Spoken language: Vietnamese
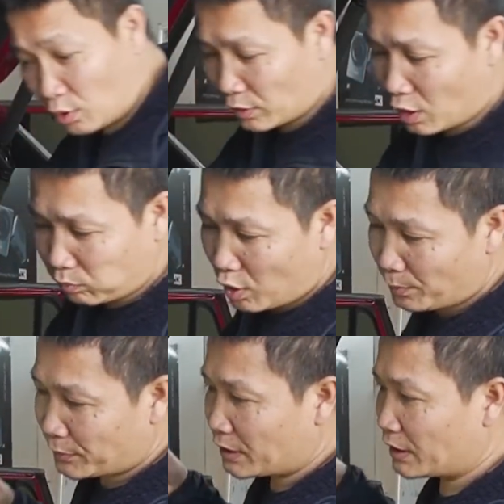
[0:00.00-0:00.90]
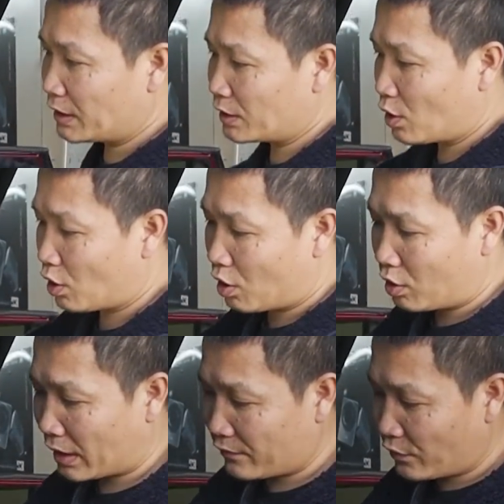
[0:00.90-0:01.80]
ồn hốc lốp thì nó
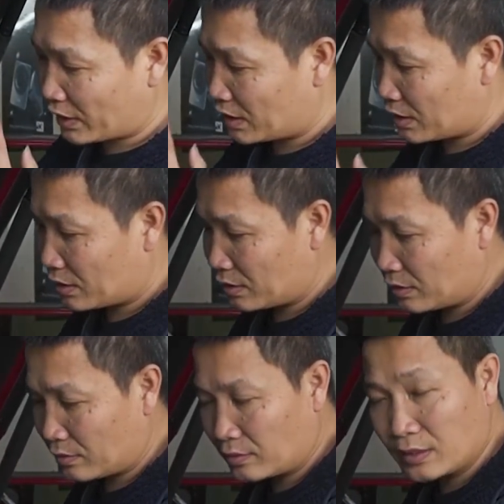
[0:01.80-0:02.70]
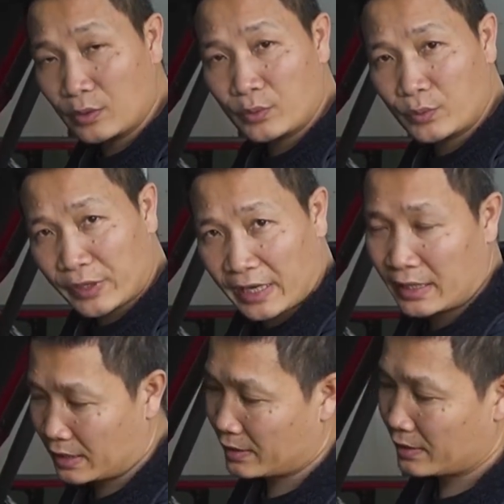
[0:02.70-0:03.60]
có cái vật liệu này.